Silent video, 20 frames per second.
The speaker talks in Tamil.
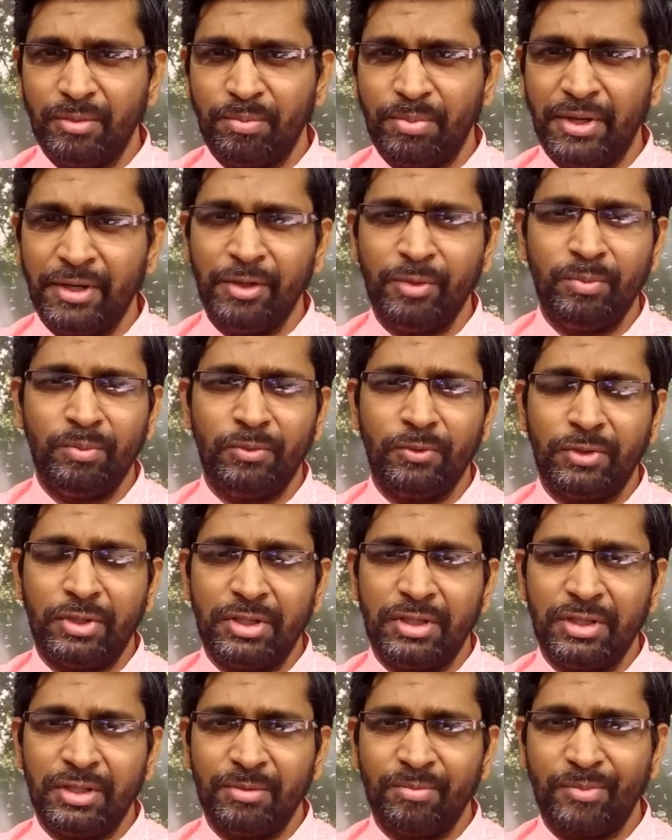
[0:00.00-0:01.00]
பணம்
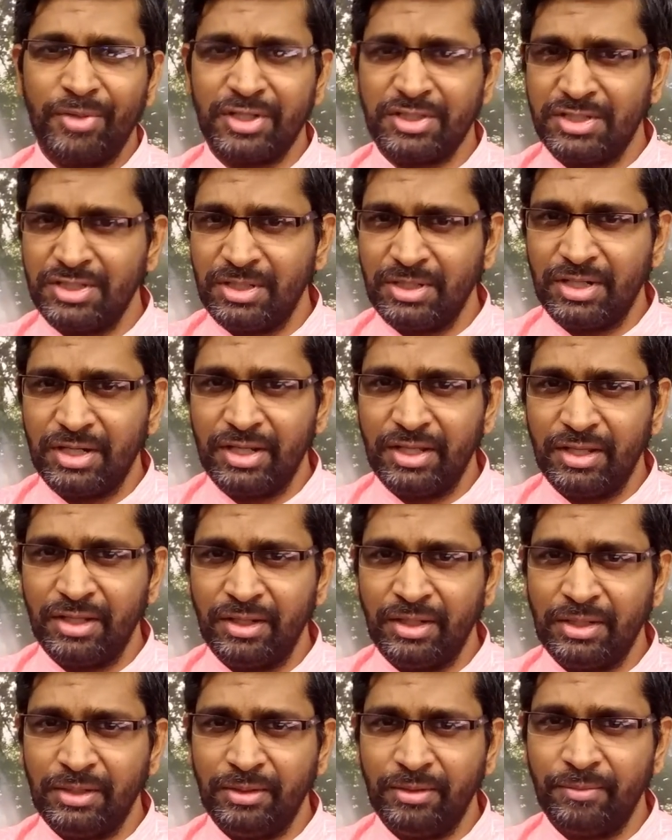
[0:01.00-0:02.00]
ஒரு பிரச்சனை
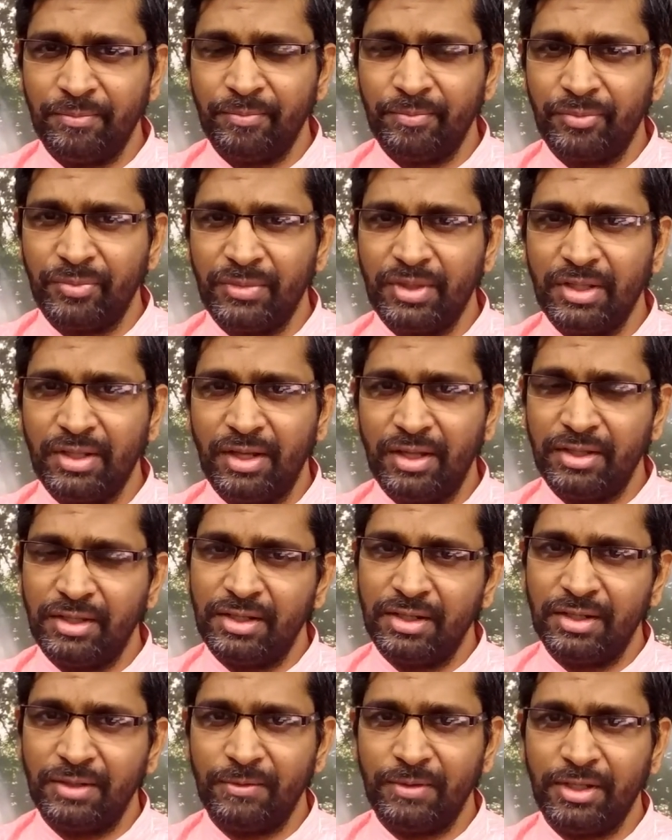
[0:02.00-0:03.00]
கிடையாது
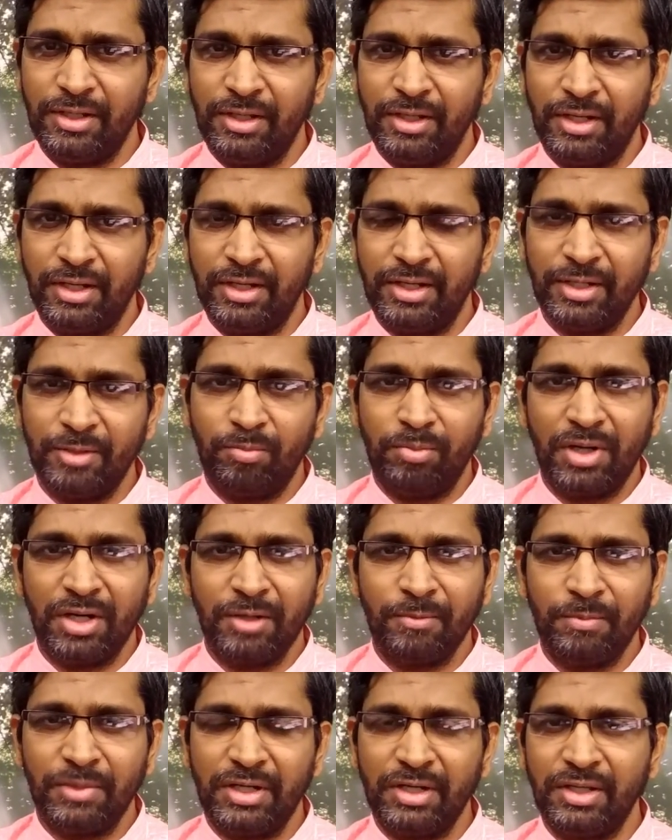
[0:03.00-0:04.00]
அதிக அளவில் என்கிட்ட
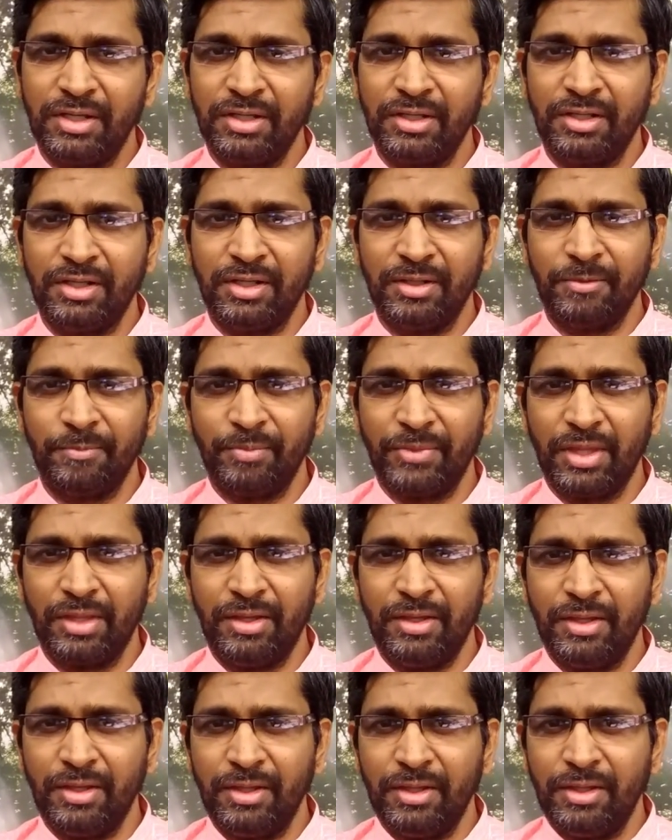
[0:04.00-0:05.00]
பணம் இருக்குங்க
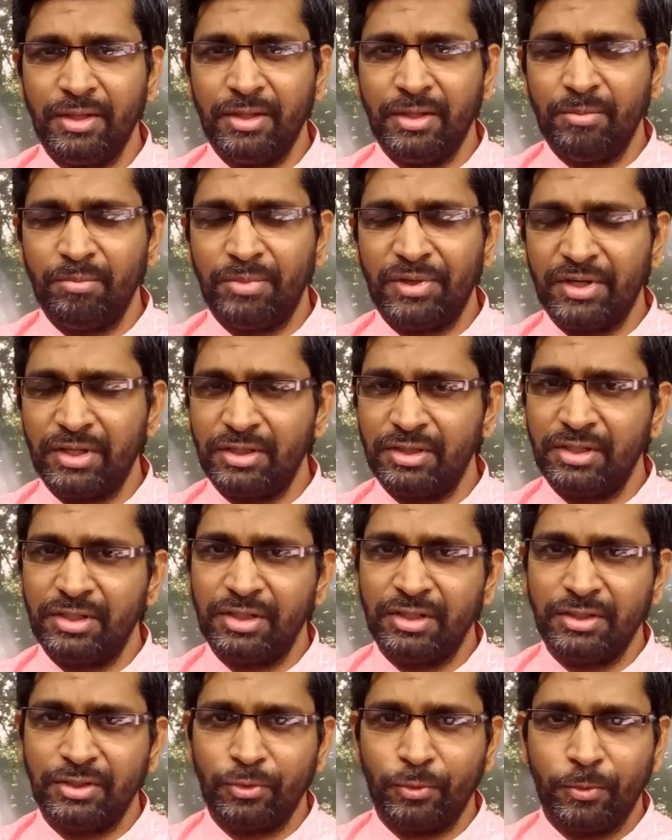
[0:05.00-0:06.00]

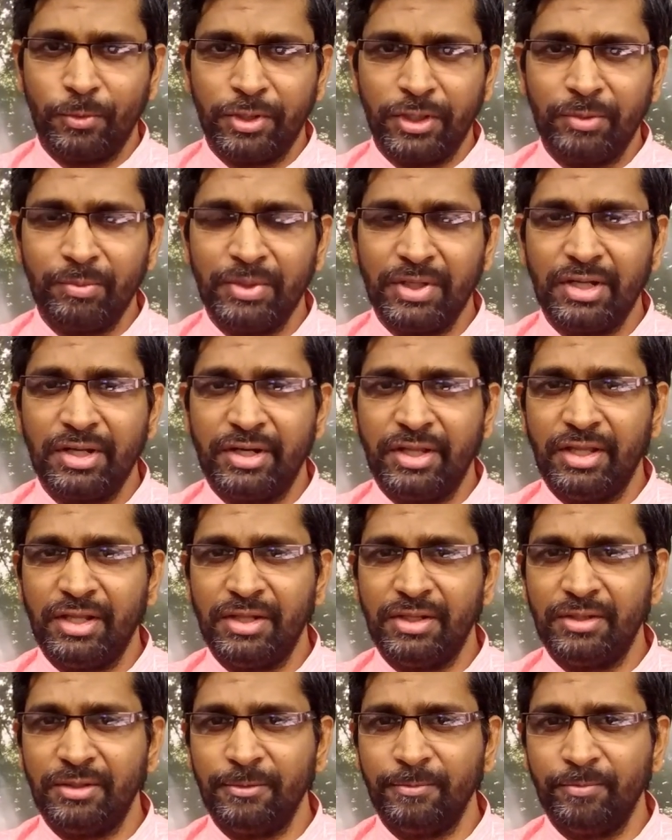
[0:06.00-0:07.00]
பணத்துக்கு எந்த குறையுமே
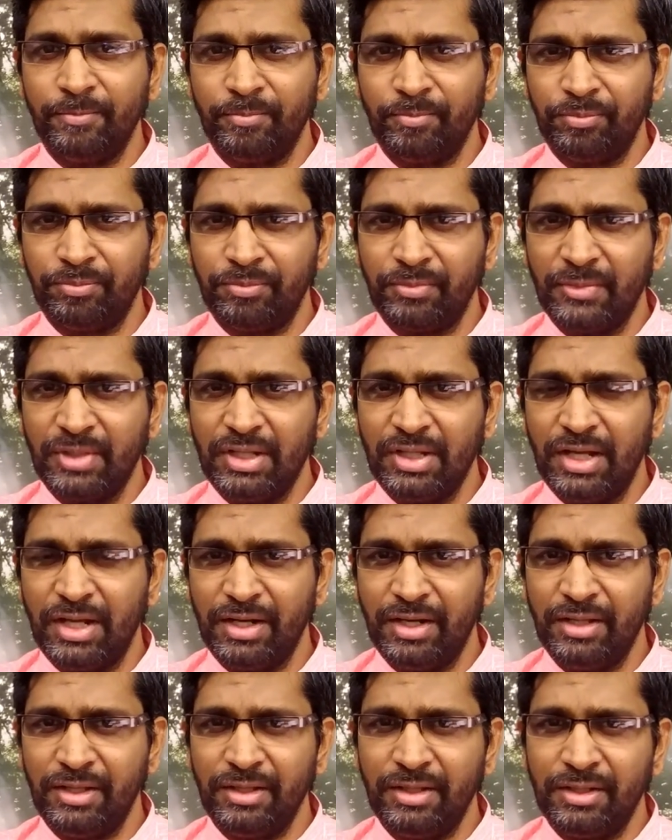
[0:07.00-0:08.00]
கிடையாது
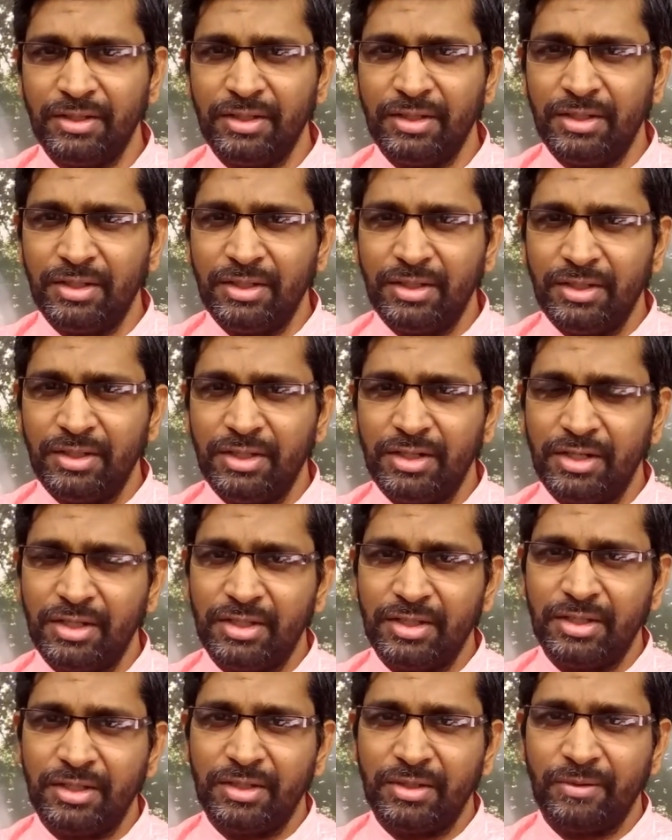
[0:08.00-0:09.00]
ஆனால்
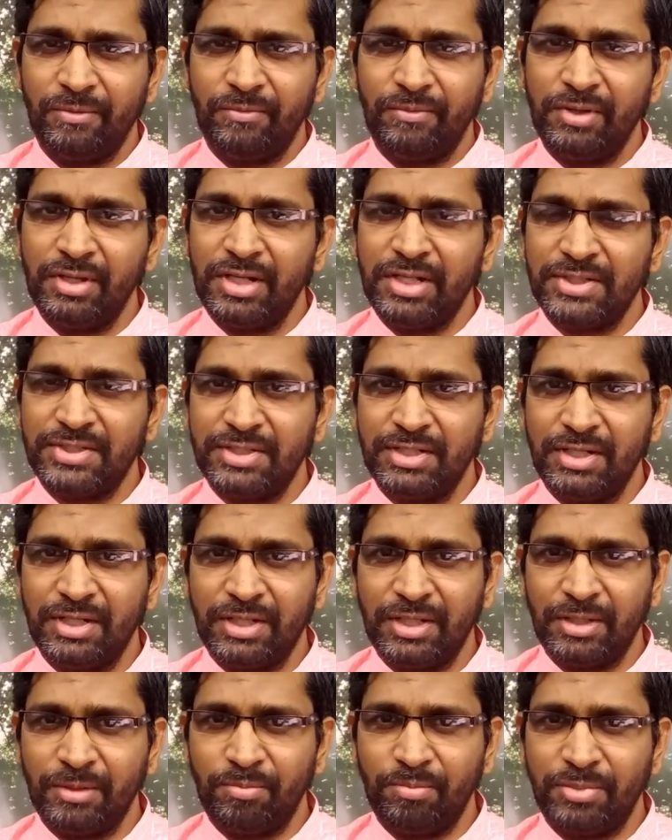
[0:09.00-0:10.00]
எனக்கு வேறு சில
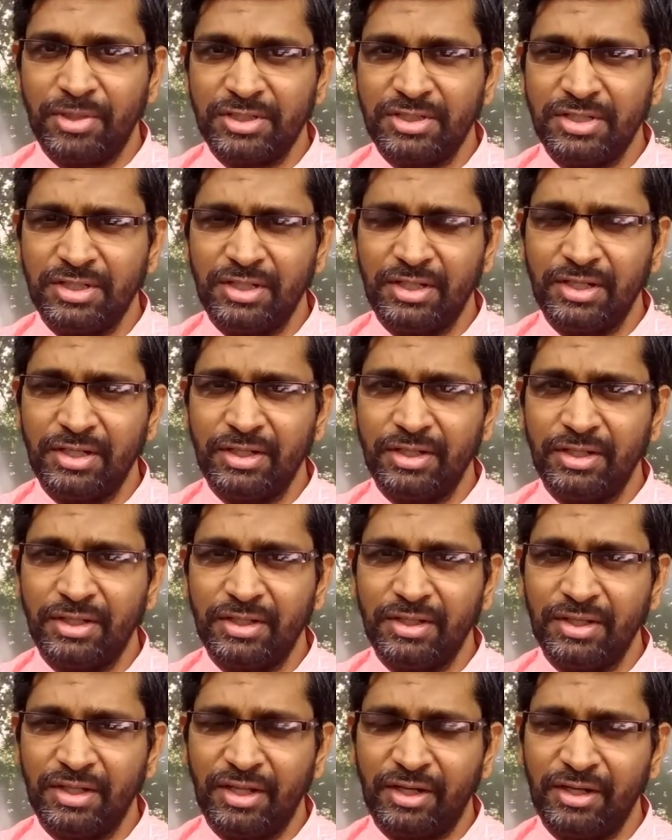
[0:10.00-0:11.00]
பிரச்சனைகள்
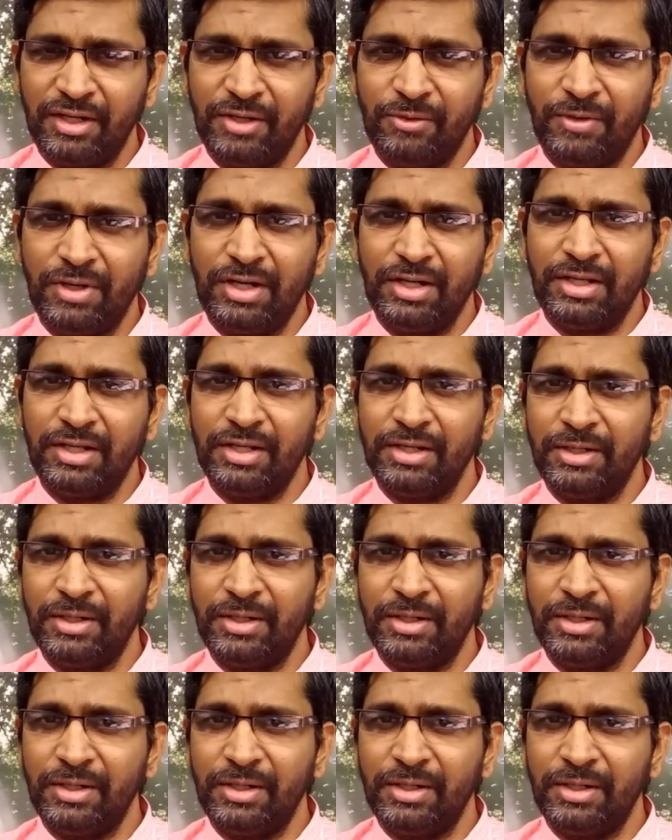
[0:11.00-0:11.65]
இருக்குது அதனால் வாழ்க்கைய